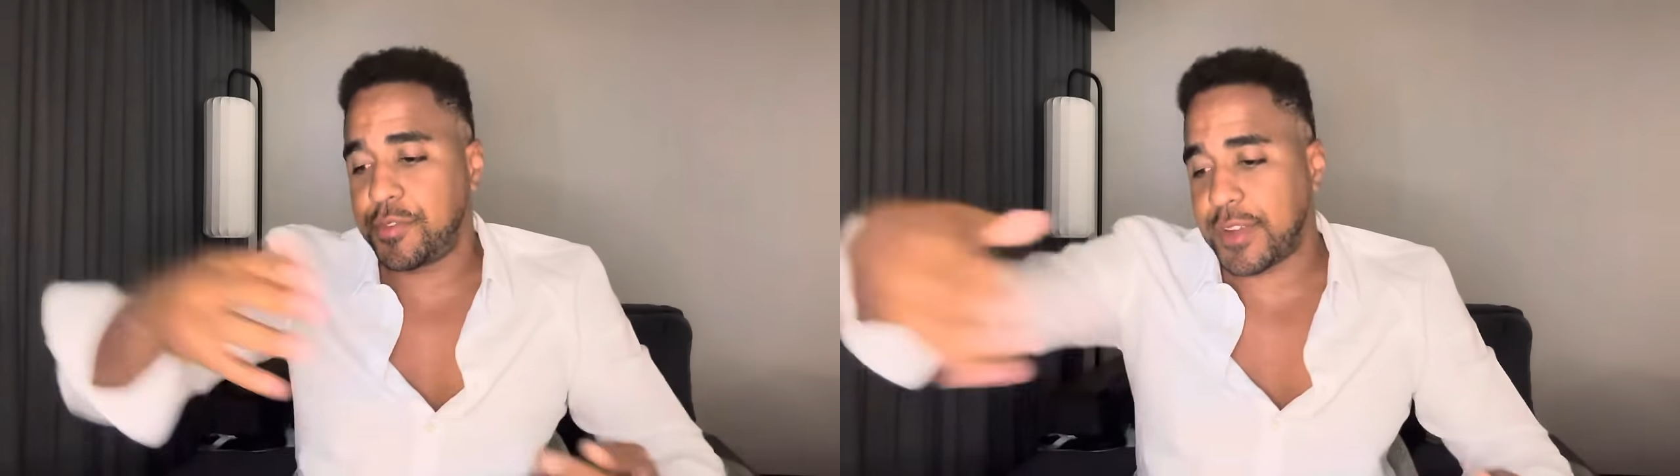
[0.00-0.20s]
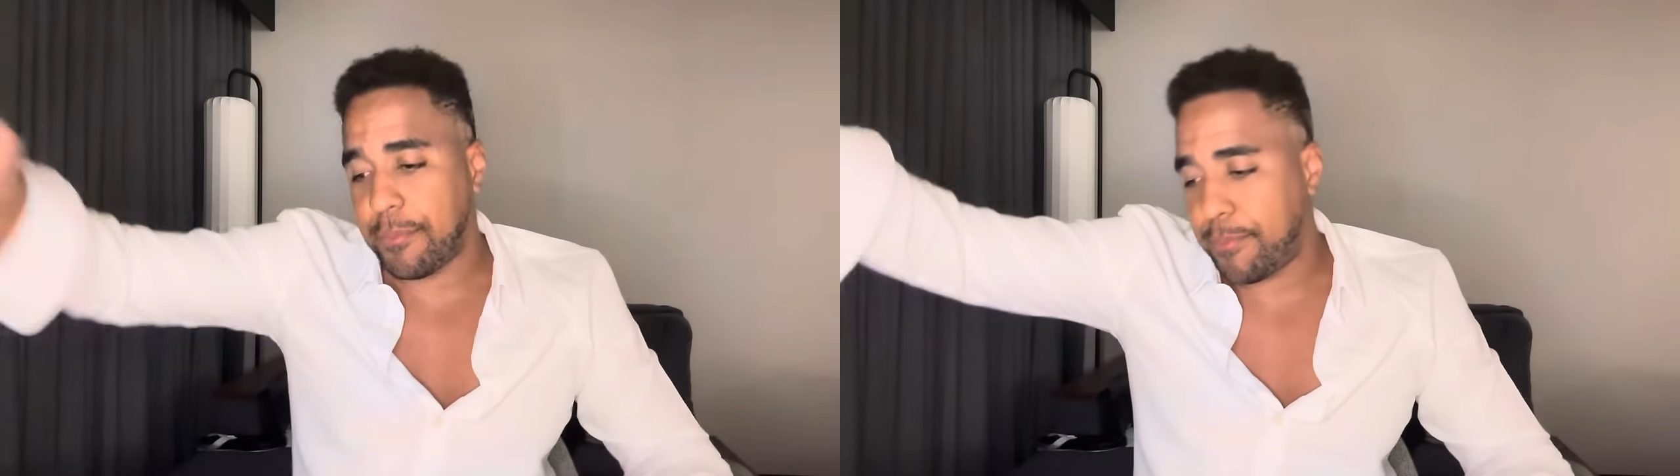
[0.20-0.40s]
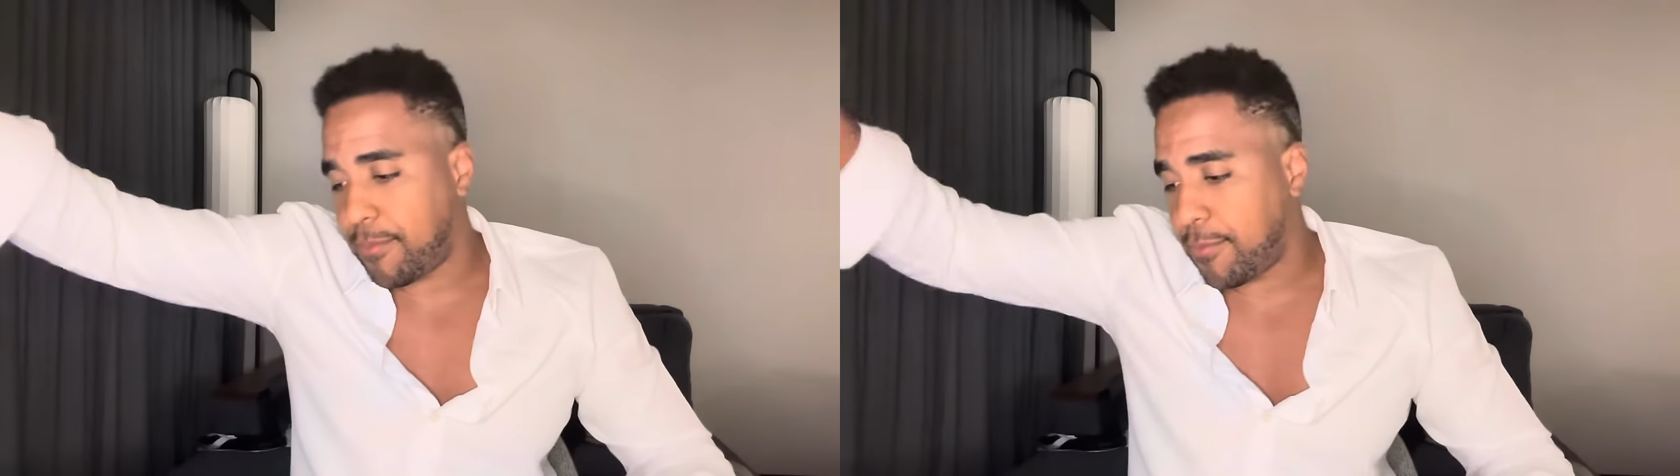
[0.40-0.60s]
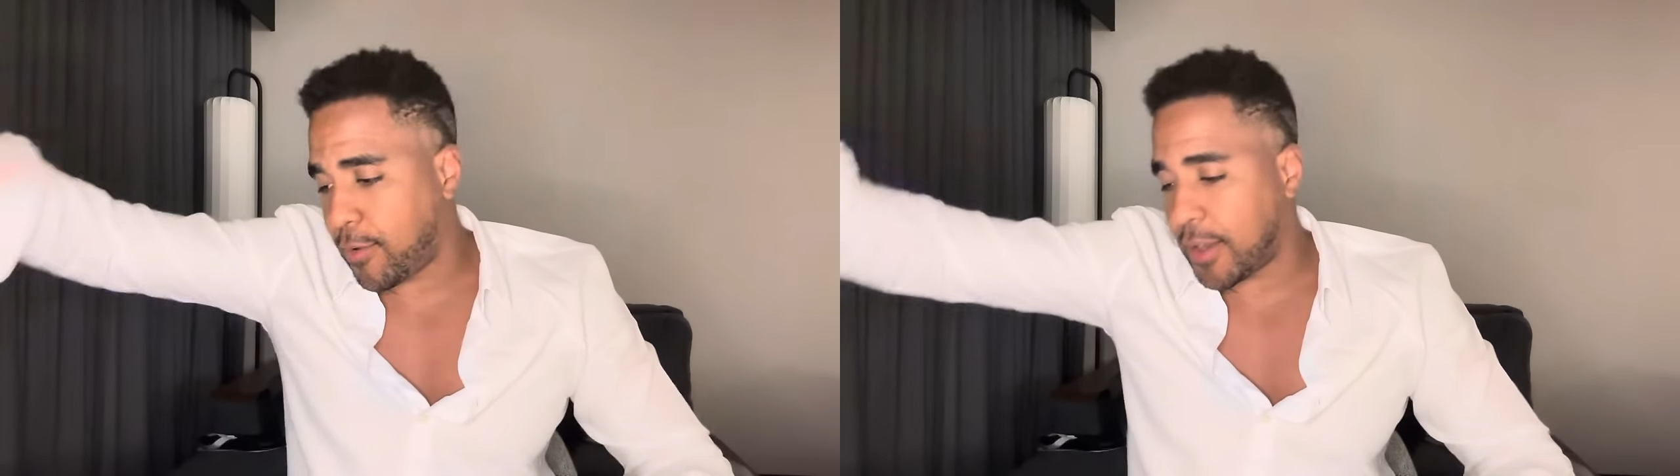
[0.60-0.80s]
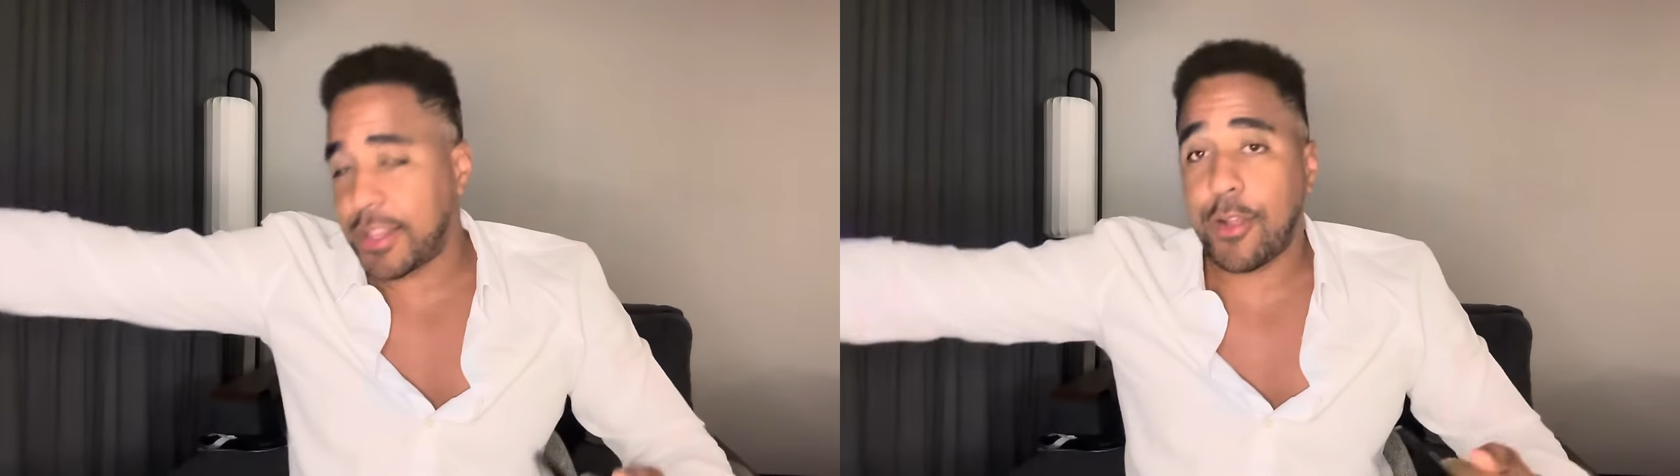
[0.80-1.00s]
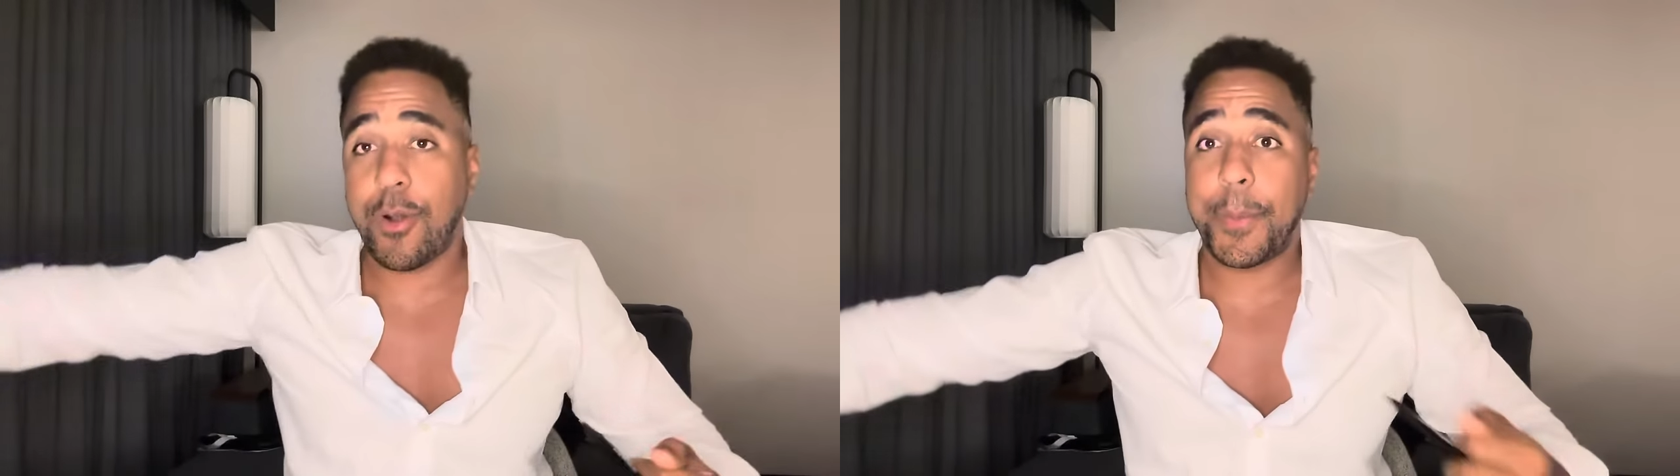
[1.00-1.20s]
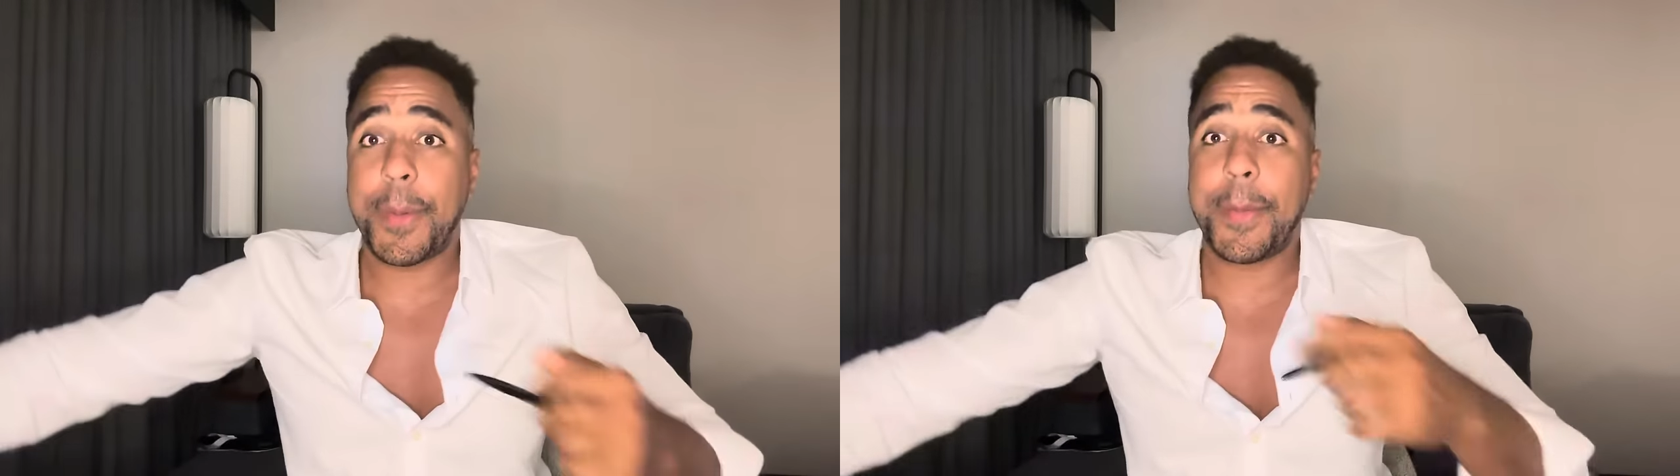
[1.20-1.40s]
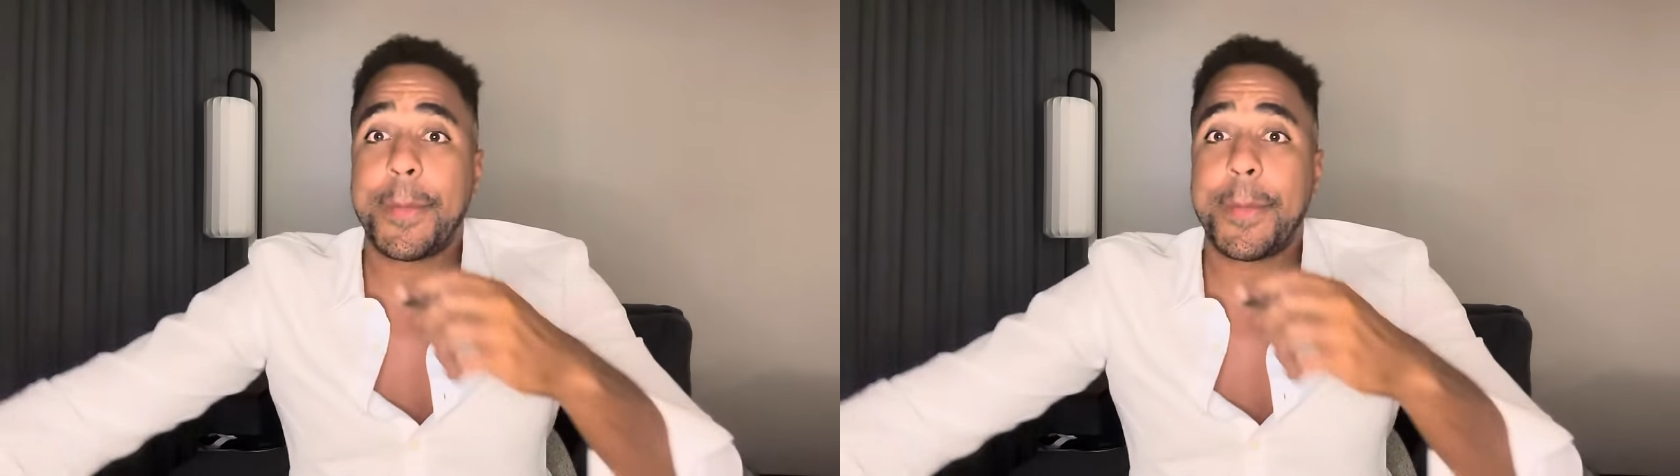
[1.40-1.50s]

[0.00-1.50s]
ficar fora da Copa.